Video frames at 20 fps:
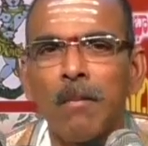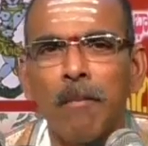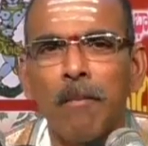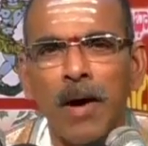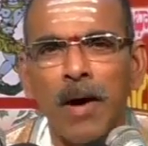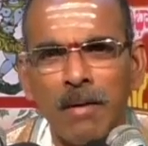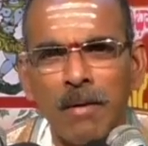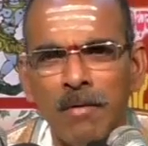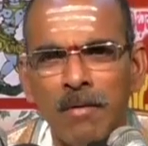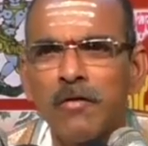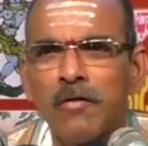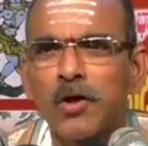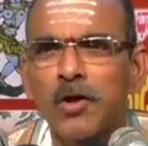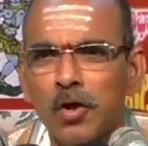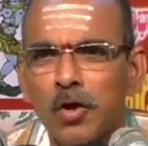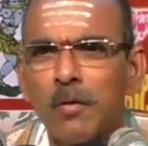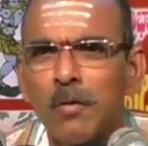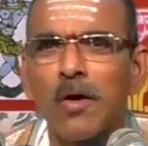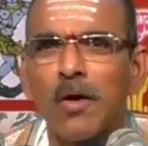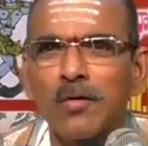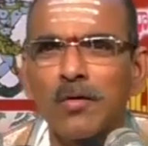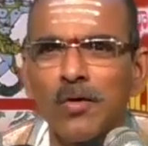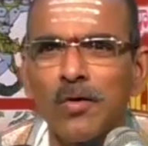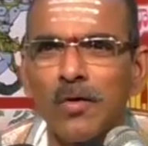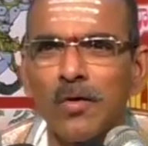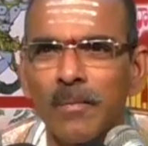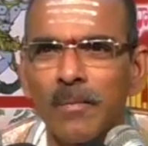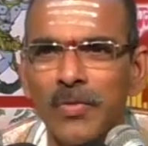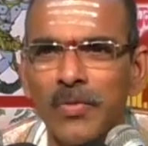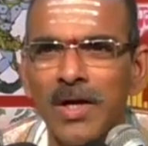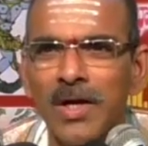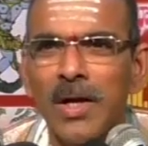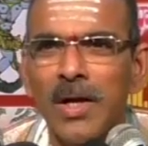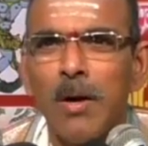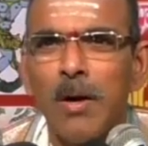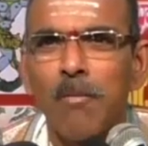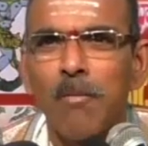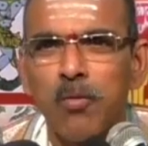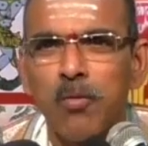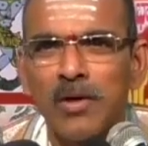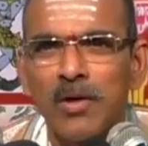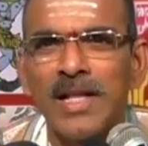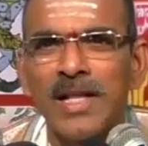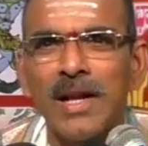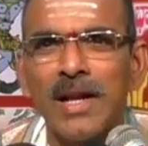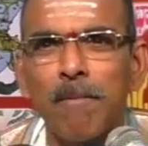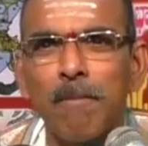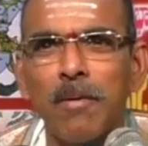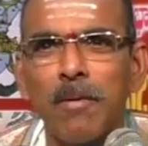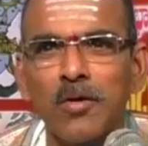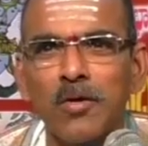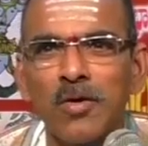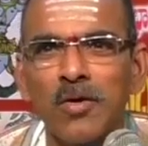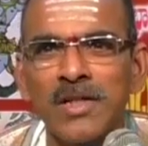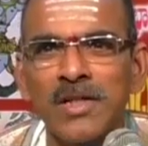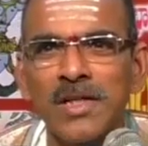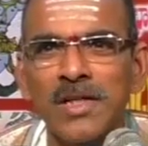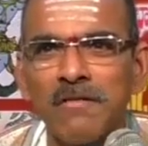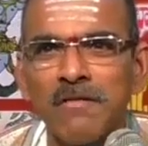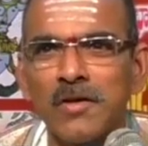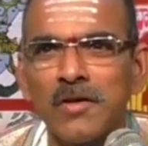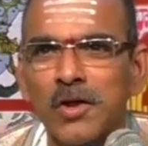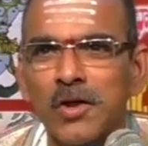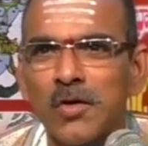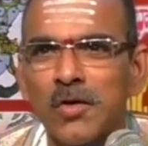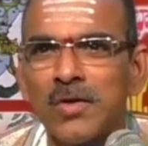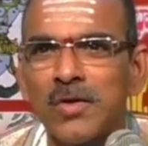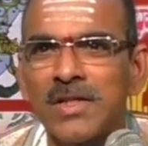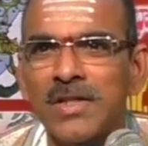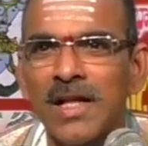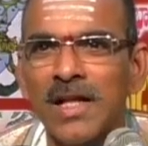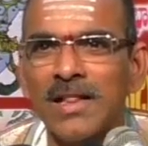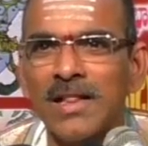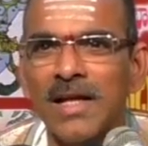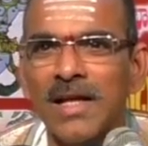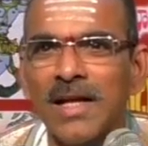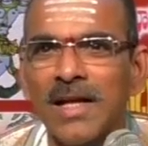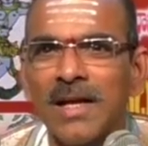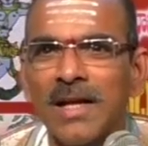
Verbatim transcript: పరమ విష్ణు భక్తుడు పుట్టినప్పటి నుంచి విష్ణువు చేతే